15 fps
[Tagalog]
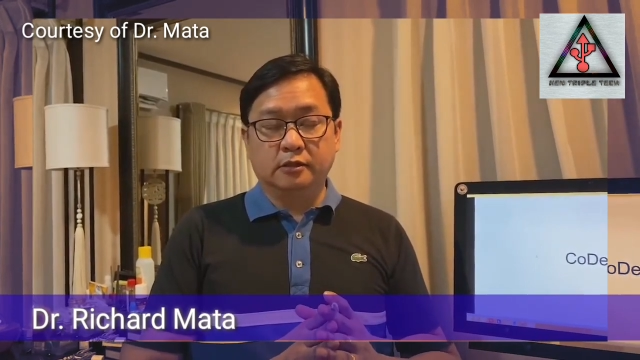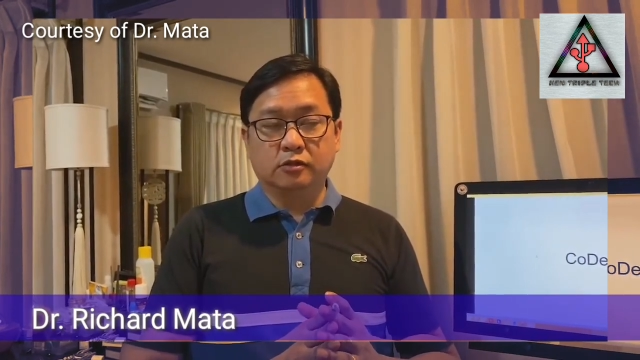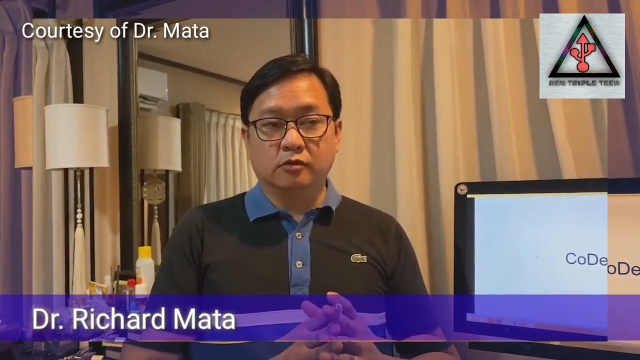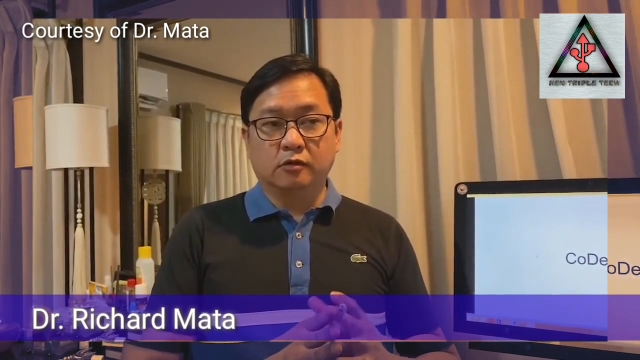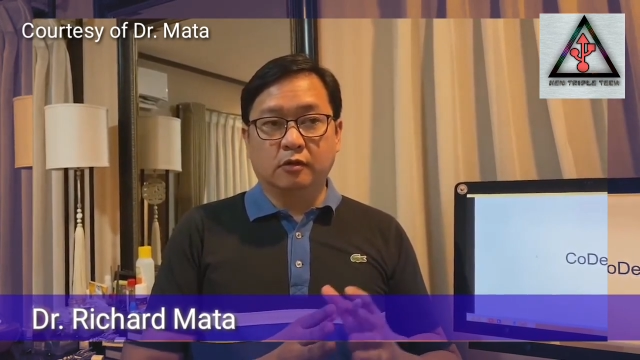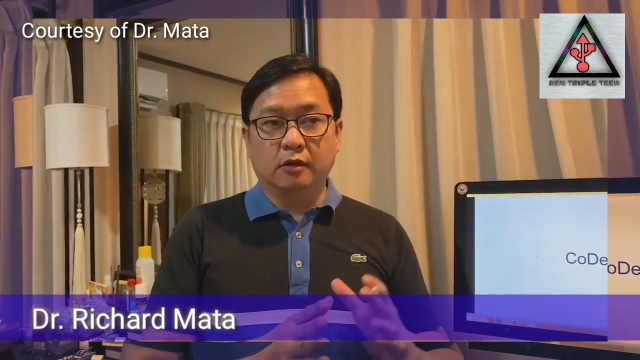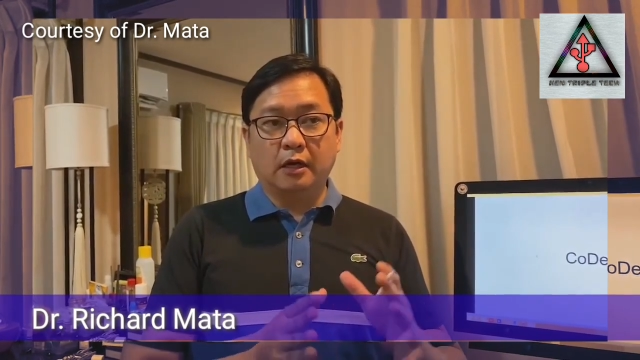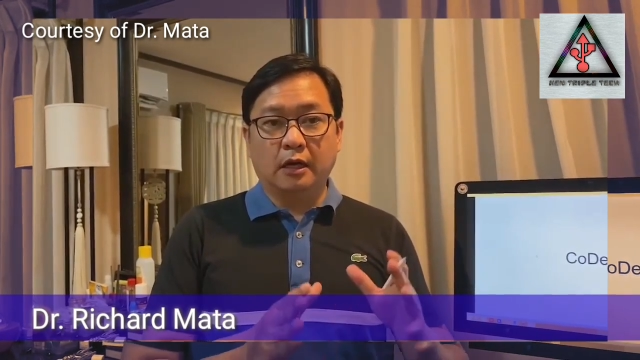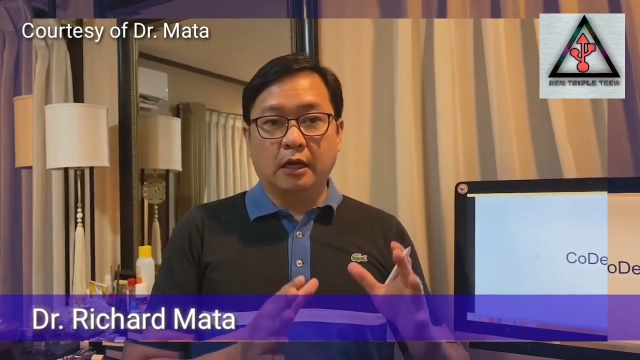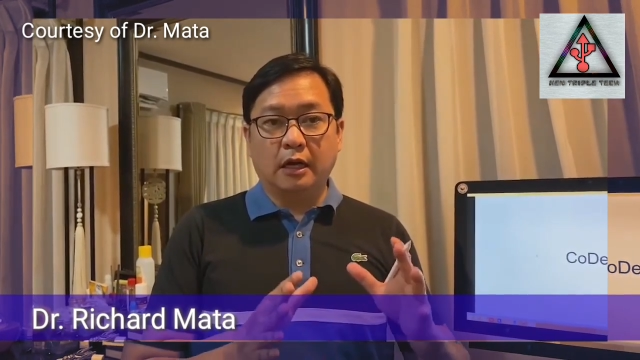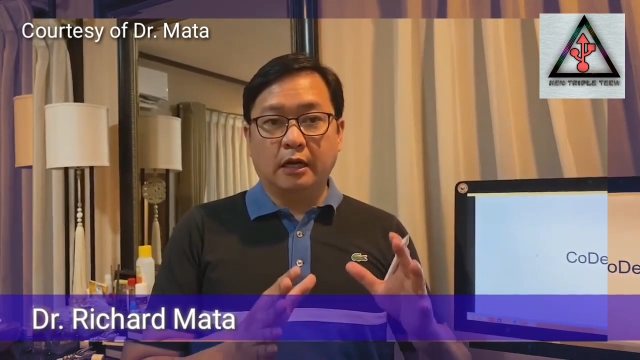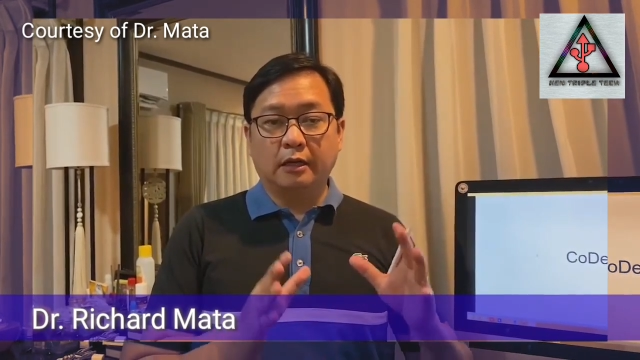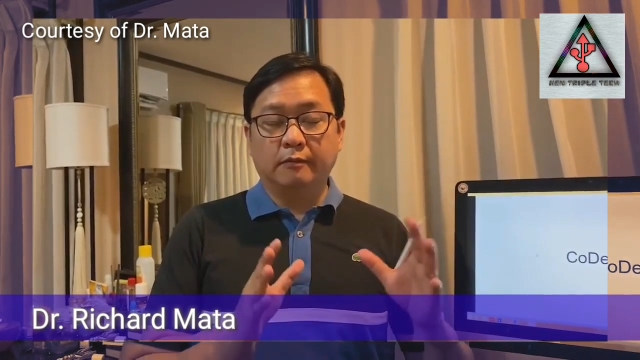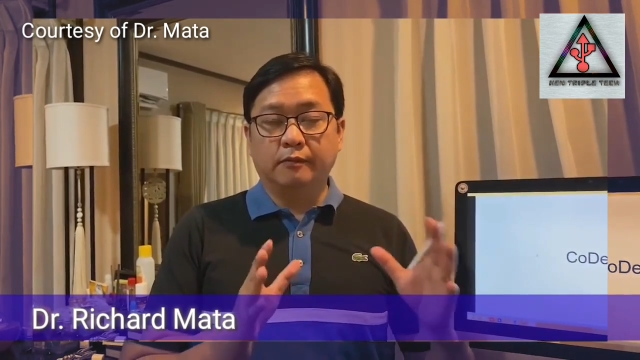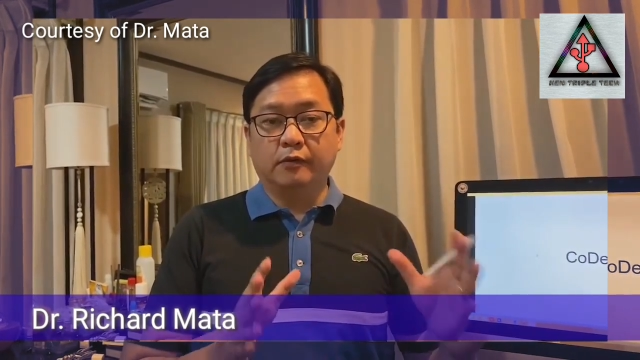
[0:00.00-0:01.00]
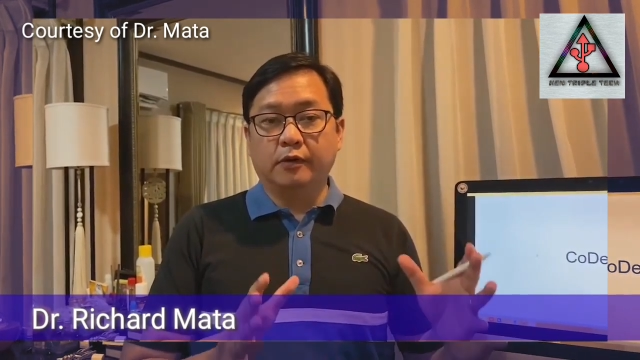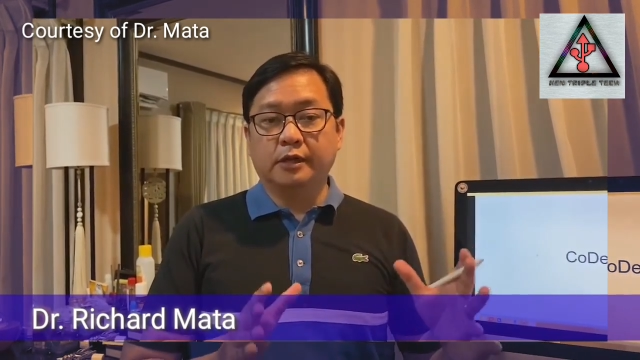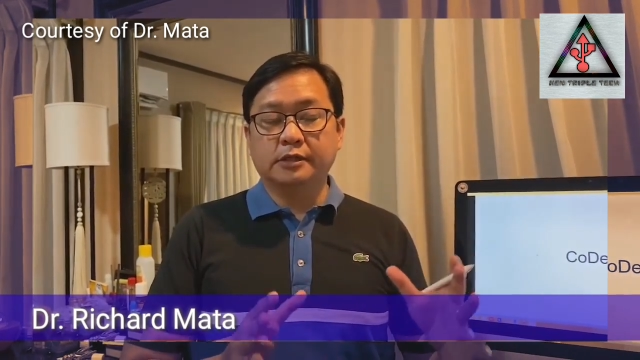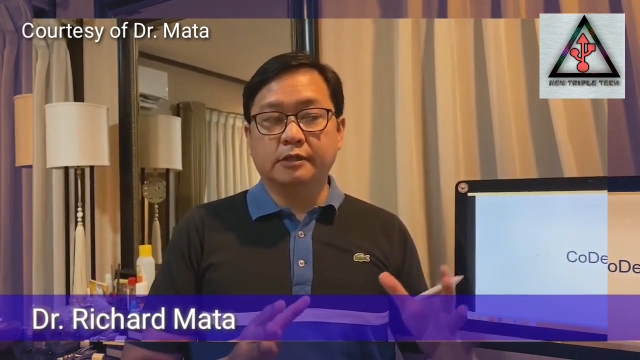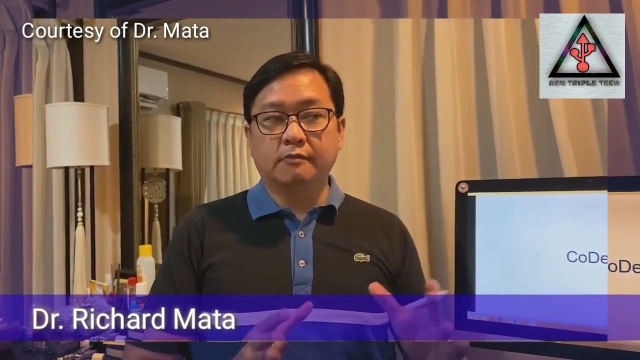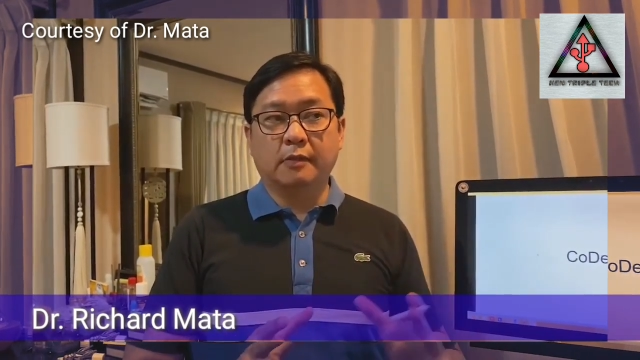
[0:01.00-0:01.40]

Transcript: So, ang akin po kasi